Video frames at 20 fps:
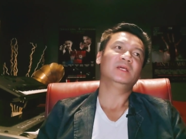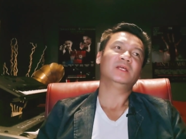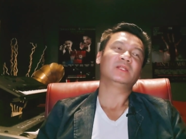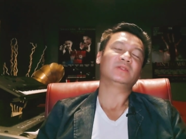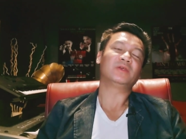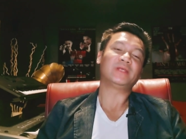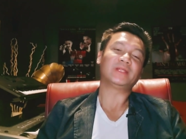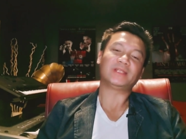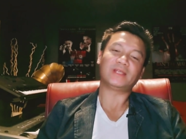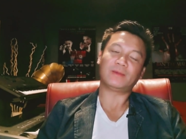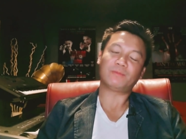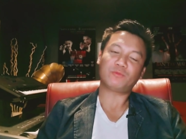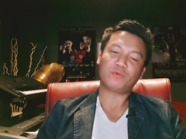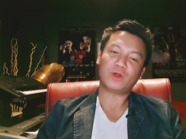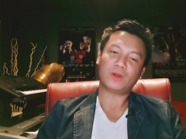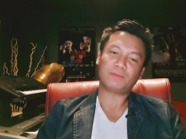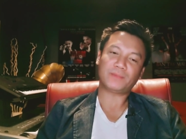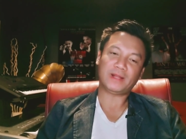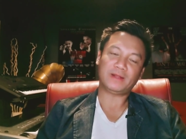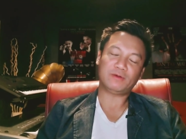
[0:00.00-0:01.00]
tuy nhiên thì hôm
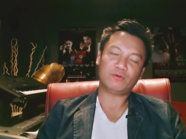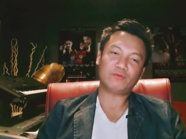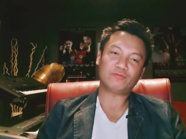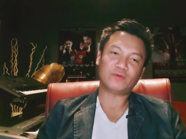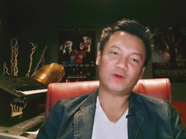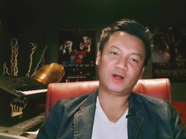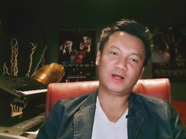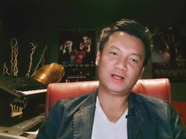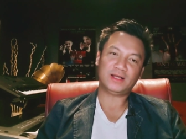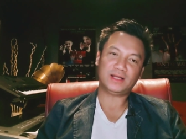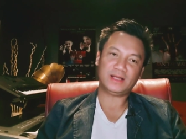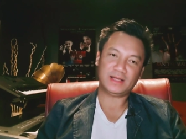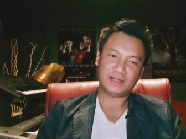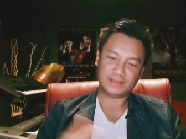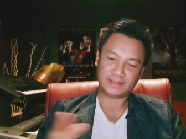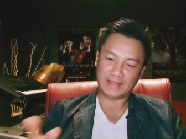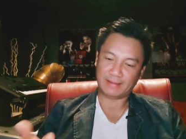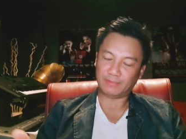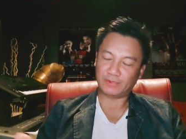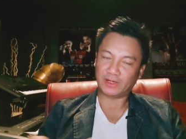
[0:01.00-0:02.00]
hôm nay quốc võ à,
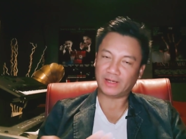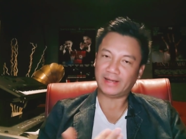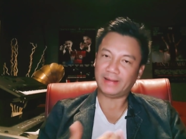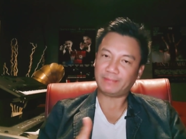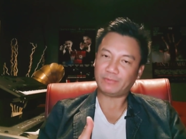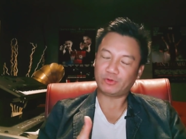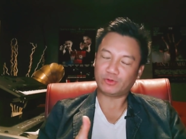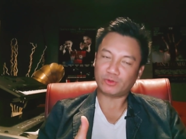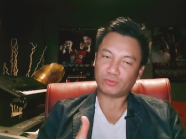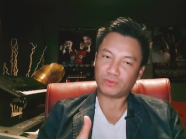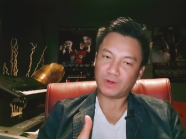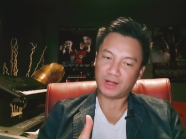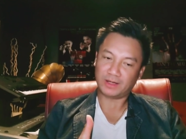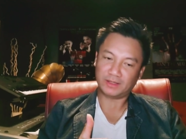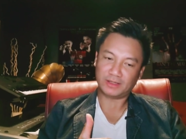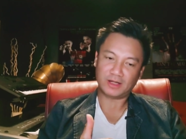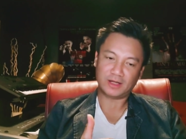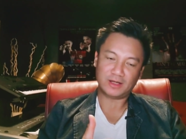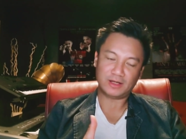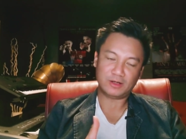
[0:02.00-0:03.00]
xem được clip của trúc
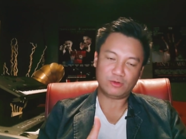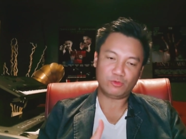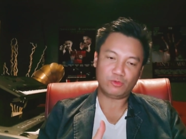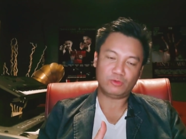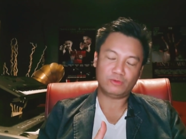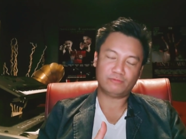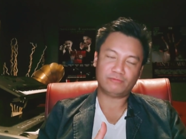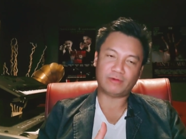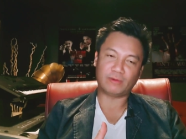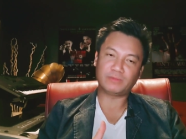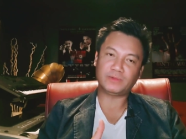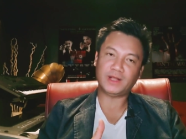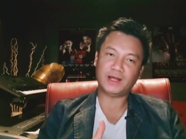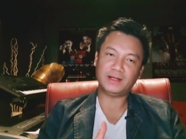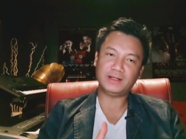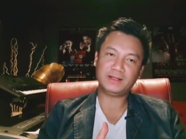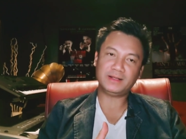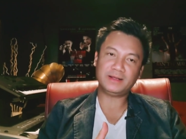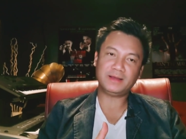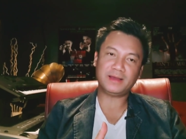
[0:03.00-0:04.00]
ngân có phỏng
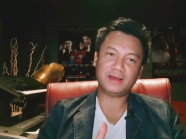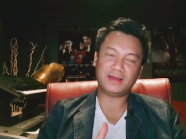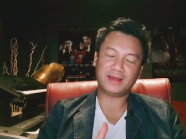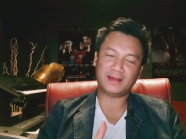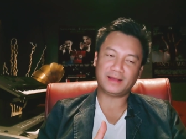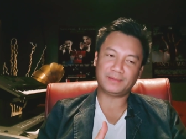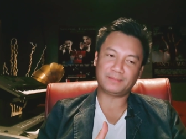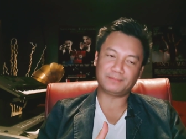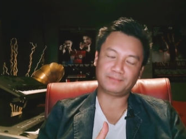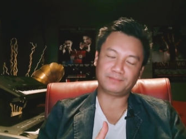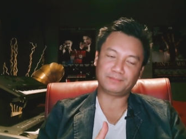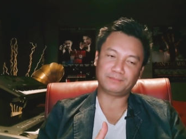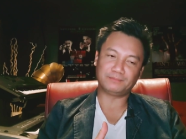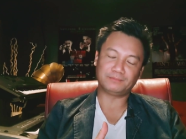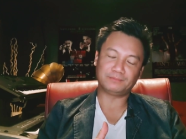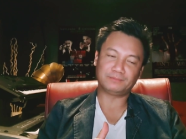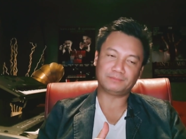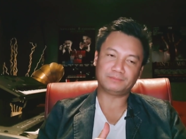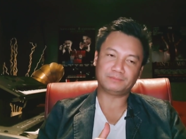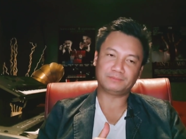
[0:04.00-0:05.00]
vấn à,
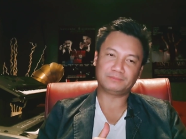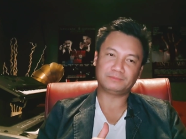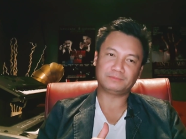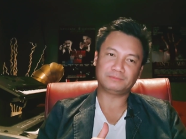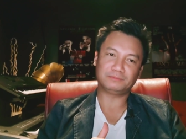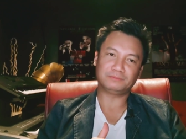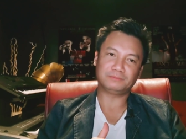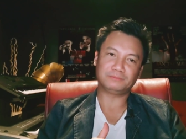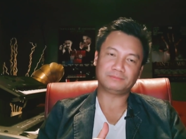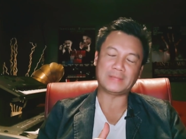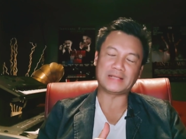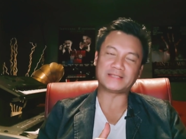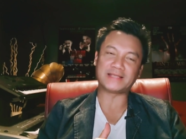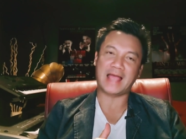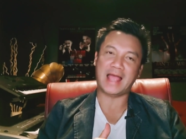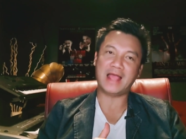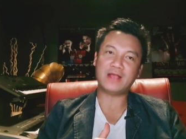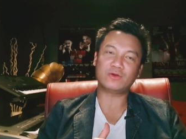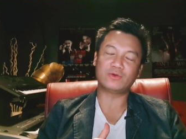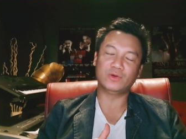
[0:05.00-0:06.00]
bà
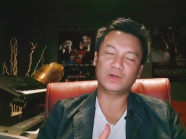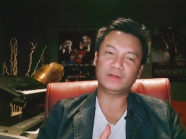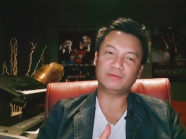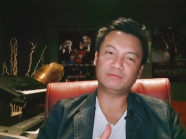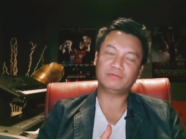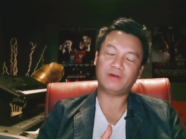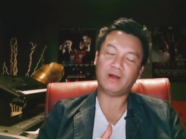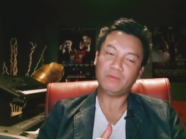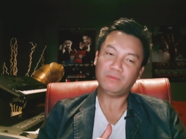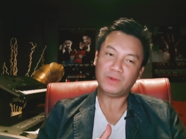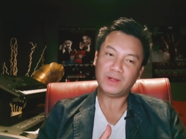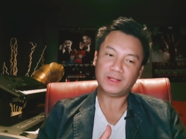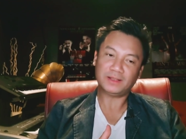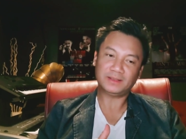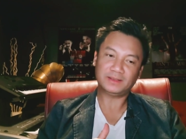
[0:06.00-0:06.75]
xã của anh phong á